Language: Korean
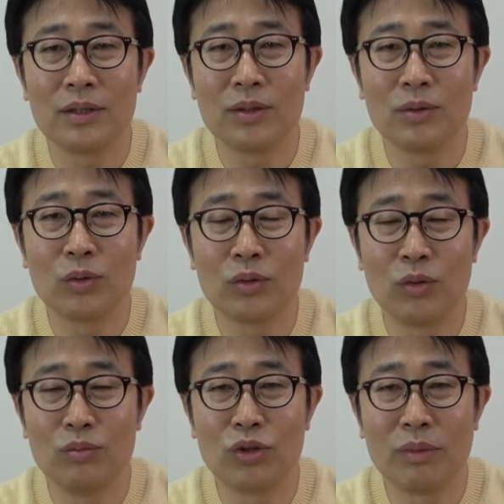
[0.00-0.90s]
그리고
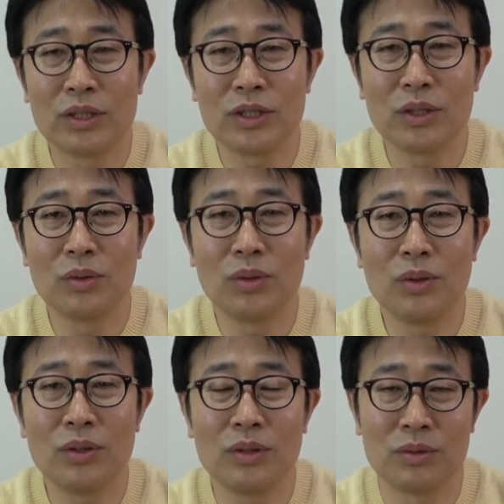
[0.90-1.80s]
공부를
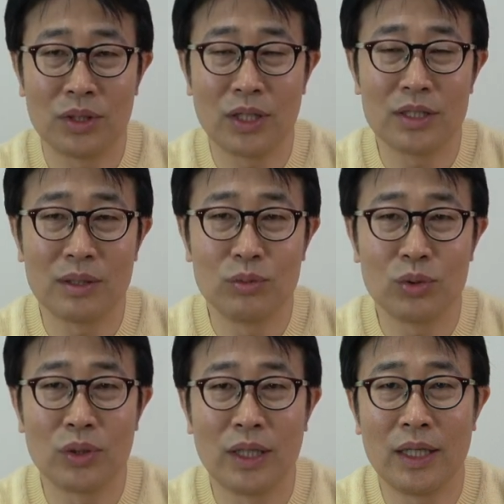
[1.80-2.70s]
마치고
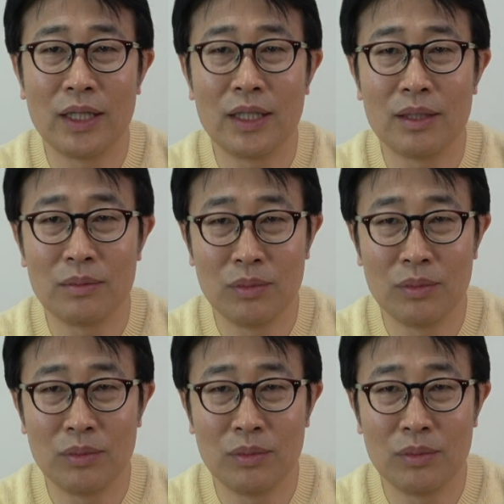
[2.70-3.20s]
설계사무소나